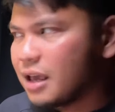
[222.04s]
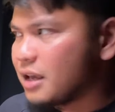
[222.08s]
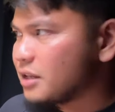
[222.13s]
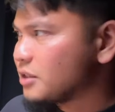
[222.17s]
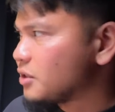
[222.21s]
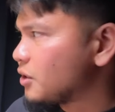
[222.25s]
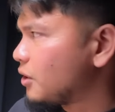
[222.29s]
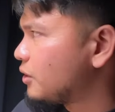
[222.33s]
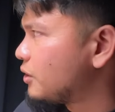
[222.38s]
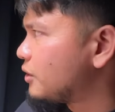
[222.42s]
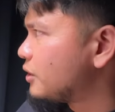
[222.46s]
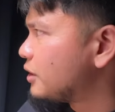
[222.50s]

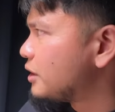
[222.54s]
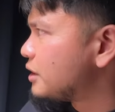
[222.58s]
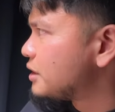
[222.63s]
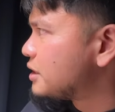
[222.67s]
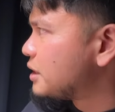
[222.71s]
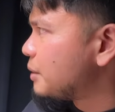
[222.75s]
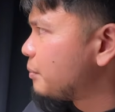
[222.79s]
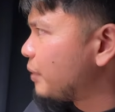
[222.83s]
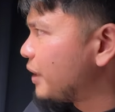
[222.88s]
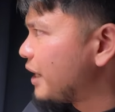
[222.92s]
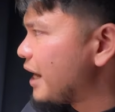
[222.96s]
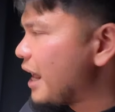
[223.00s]
So,
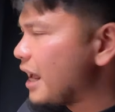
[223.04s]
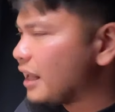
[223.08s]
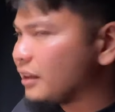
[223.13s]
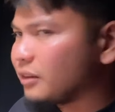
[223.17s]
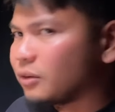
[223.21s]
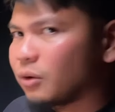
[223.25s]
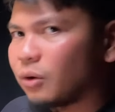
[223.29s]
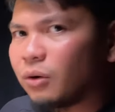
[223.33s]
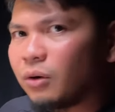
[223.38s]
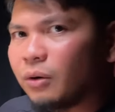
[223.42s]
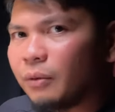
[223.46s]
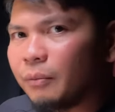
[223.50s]
si
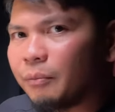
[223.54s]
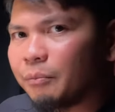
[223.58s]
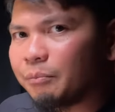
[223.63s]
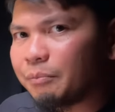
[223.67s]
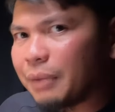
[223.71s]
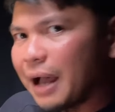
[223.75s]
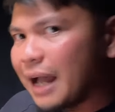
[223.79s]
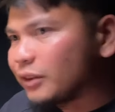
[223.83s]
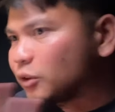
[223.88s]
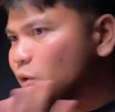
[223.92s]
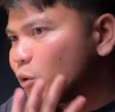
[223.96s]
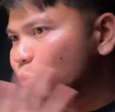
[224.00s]
Pilato,
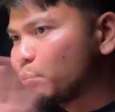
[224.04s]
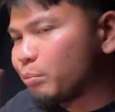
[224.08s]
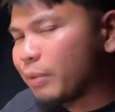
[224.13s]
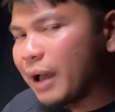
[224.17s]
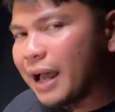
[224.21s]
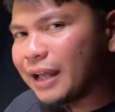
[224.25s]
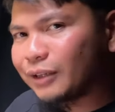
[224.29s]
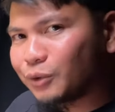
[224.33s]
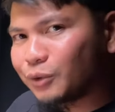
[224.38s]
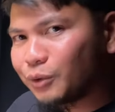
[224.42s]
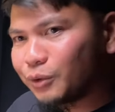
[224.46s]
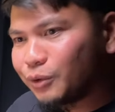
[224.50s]

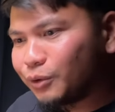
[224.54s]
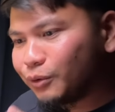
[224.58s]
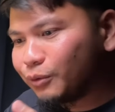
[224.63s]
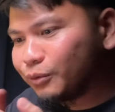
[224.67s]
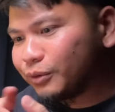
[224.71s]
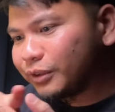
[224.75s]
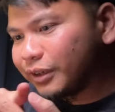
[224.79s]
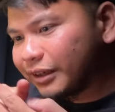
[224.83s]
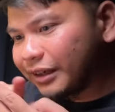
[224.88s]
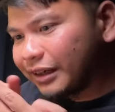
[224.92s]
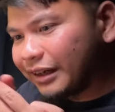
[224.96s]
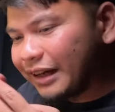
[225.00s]
patong-patong
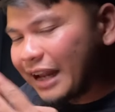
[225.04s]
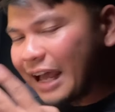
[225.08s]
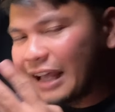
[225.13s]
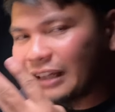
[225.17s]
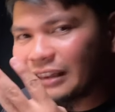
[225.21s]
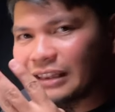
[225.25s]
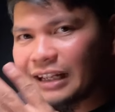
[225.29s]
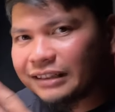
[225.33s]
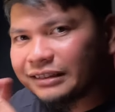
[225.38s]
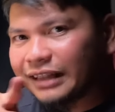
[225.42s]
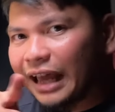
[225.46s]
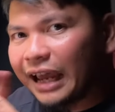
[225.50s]
yung
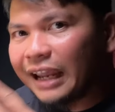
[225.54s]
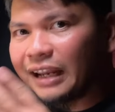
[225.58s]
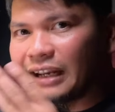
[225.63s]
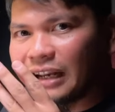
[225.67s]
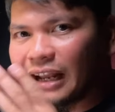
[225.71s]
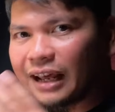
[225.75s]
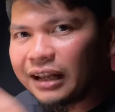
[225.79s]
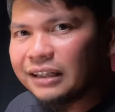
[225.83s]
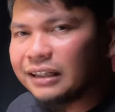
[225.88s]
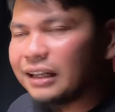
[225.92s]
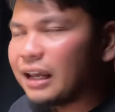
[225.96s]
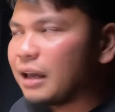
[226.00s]
lahat ng
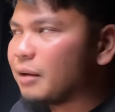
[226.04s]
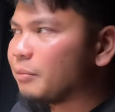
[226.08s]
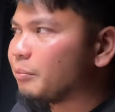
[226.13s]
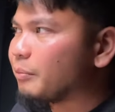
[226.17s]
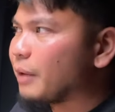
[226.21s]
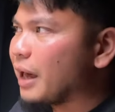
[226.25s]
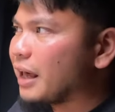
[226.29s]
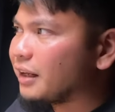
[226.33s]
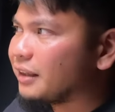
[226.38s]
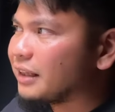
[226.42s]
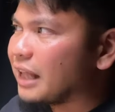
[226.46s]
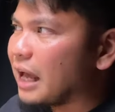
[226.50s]
dahilan niya
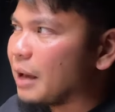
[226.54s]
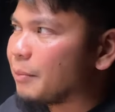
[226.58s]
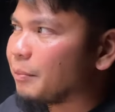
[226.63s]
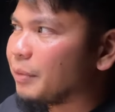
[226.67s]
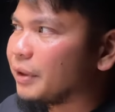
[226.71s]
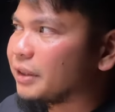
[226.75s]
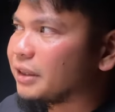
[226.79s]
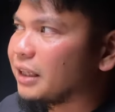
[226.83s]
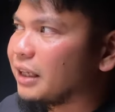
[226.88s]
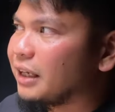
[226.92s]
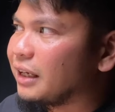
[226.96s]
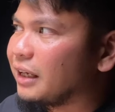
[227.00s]
para
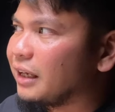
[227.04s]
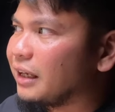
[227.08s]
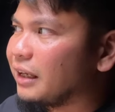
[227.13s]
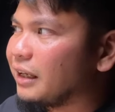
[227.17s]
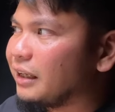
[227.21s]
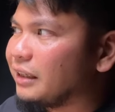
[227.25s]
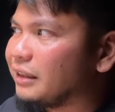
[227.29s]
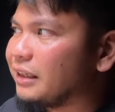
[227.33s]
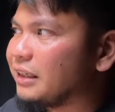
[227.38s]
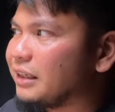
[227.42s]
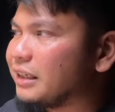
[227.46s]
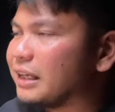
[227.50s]
dapat eh,
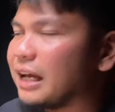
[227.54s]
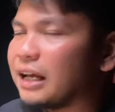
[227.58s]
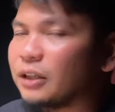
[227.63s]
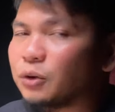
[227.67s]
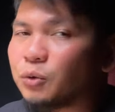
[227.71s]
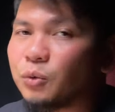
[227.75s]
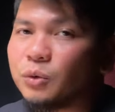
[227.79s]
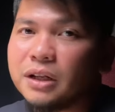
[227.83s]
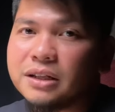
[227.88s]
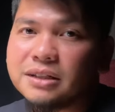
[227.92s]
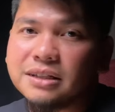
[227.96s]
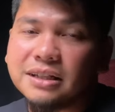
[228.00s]
hindi niya
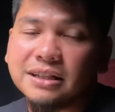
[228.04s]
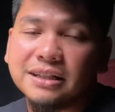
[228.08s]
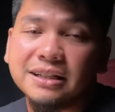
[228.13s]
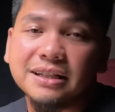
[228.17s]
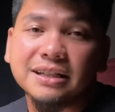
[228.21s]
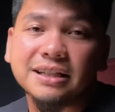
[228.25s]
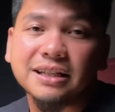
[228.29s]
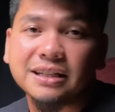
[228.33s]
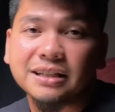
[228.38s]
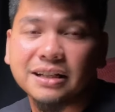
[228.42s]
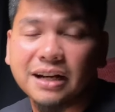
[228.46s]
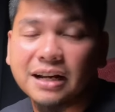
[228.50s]
hatulan si
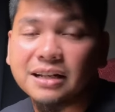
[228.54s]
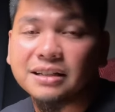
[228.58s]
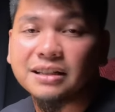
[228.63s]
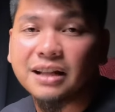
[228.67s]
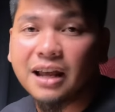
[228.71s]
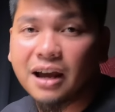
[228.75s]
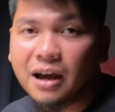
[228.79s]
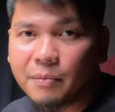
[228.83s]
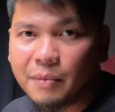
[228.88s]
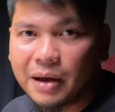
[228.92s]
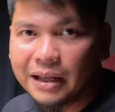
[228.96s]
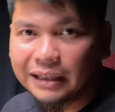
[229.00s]
Jesus Christ
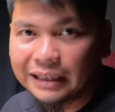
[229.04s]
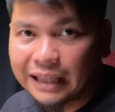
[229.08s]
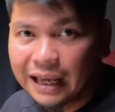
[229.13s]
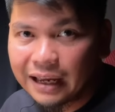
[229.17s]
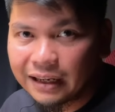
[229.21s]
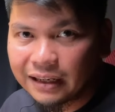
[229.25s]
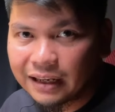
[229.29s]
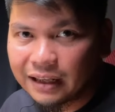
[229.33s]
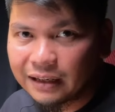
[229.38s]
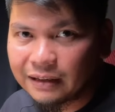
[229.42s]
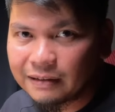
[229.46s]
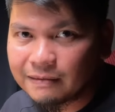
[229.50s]
ng
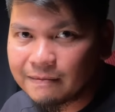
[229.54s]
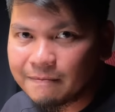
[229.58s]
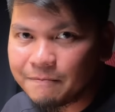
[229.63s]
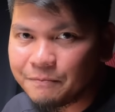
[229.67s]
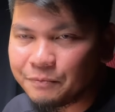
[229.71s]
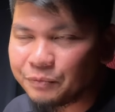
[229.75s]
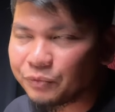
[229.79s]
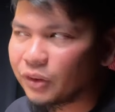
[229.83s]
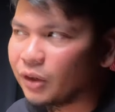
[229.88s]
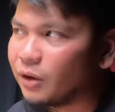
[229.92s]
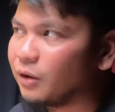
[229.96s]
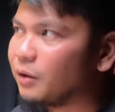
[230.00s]
kamatayan.
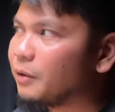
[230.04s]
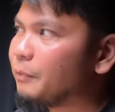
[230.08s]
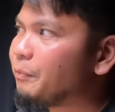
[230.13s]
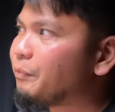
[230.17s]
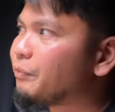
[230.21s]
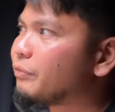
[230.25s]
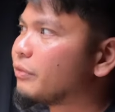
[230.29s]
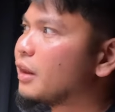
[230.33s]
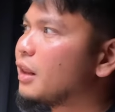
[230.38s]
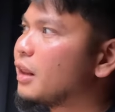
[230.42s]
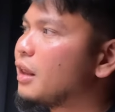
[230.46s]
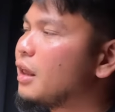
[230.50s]
No?
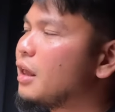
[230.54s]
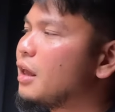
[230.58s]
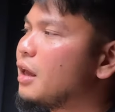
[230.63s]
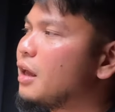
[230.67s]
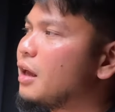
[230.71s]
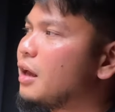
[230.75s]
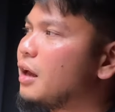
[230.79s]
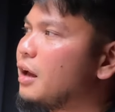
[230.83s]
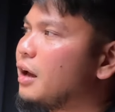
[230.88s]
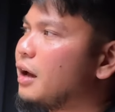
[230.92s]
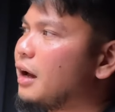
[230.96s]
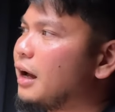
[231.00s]

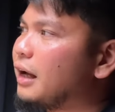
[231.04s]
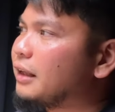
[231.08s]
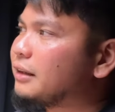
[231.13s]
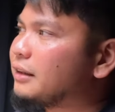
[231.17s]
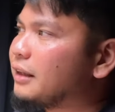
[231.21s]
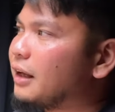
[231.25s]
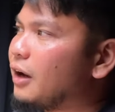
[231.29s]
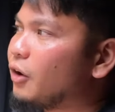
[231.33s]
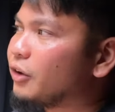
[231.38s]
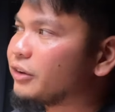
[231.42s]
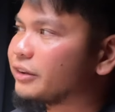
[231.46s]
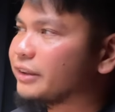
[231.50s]

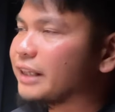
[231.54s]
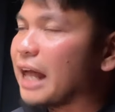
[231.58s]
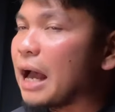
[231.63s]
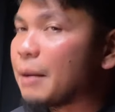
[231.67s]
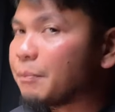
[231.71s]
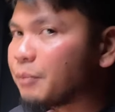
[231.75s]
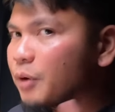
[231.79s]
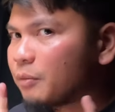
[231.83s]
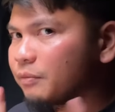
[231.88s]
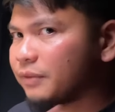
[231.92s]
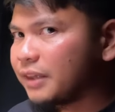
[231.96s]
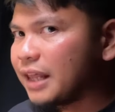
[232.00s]
At on
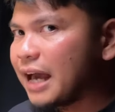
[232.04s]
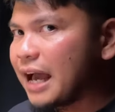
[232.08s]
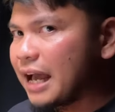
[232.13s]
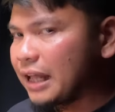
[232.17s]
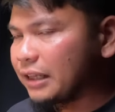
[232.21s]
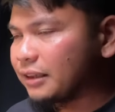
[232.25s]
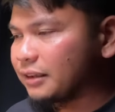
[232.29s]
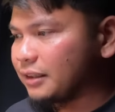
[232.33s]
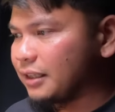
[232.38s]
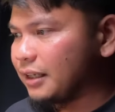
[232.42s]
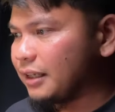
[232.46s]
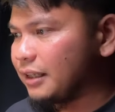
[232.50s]
top of
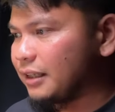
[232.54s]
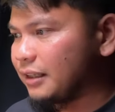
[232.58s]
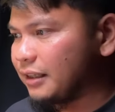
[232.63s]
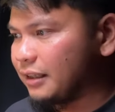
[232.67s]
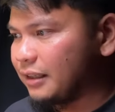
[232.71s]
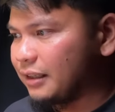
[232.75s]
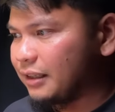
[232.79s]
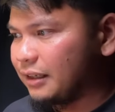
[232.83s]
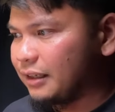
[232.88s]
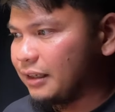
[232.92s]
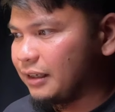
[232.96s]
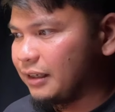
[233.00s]
that,
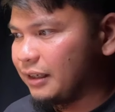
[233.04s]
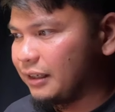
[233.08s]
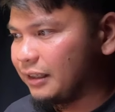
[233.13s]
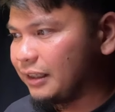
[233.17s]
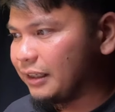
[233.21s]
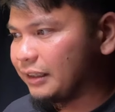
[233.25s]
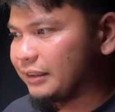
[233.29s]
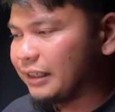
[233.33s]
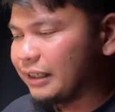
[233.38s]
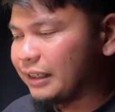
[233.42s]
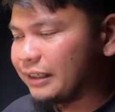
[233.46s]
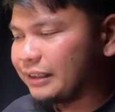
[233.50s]

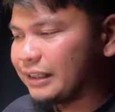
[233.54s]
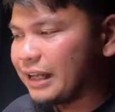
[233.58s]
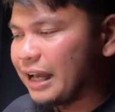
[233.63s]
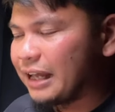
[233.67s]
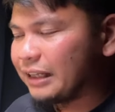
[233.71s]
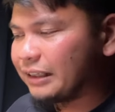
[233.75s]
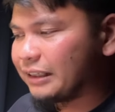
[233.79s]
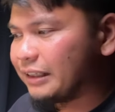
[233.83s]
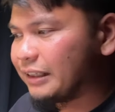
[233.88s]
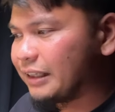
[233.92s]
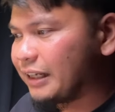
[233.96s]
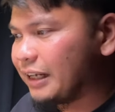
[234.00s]
idagdag
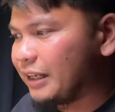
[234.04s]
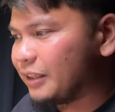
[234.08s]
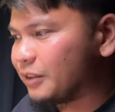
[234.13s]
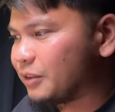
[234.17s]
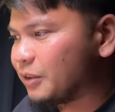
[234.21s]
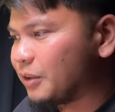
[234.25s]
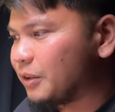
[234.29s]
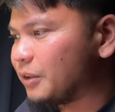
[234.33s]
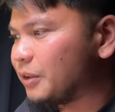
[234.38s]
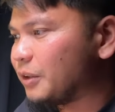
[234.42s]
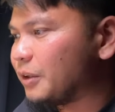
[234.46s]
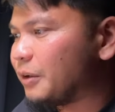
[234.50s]
natin
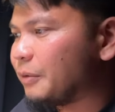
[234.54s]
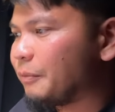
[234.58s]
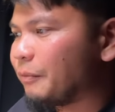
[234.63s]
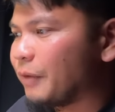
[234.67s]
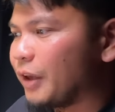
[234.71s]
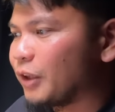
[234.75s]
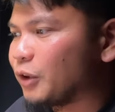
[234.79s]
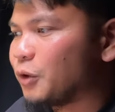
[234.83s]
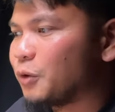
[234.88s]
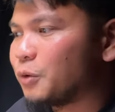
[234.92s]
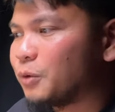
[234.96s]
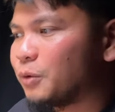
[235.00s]
rito, no?
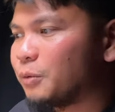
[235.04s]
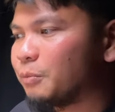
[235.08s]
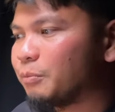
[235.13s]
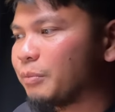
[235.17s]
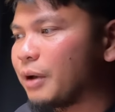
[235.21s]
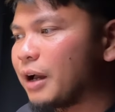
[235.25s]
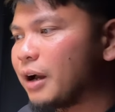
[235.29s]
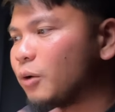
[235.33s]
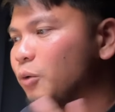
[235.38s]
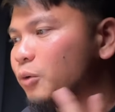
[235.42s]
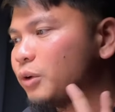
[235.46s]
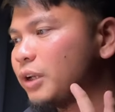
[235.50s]
Ito yung
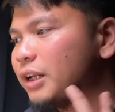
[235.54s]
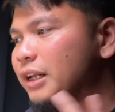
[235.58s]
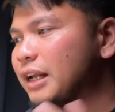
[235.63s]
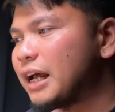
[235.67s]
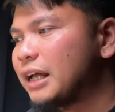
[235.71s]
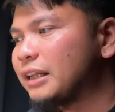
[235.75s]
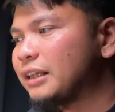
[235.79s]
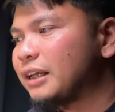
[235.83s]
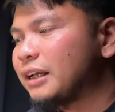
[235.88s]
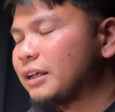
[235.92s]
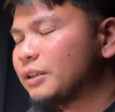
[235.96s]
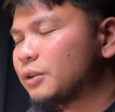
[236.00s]
una
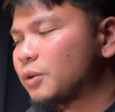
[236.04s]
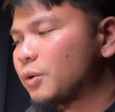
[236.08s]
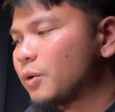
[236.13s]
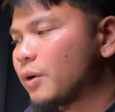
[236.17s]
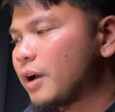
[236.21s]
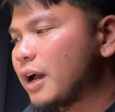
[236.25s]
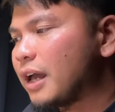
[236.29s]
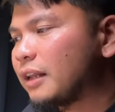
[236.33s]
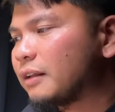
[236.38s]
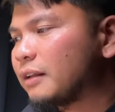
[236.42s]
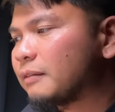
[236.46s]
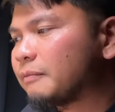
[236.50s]
nating
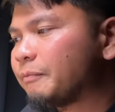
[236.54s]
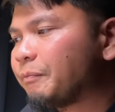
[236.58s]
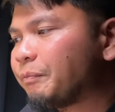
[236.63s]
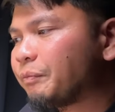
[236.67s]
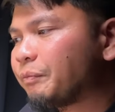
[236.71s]
katuruan.